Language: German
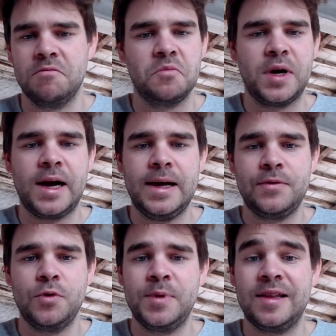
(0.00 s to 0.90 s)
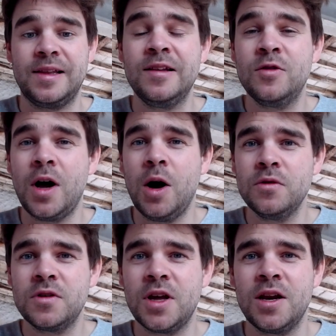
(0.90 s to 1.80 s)
Ein Bereich, wo ich mich jetzt nicht so
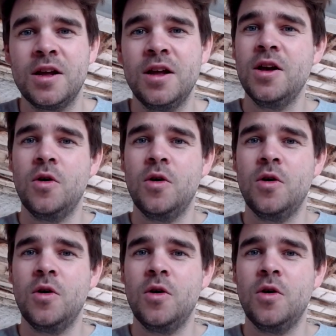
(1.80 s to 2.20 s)
auskenne.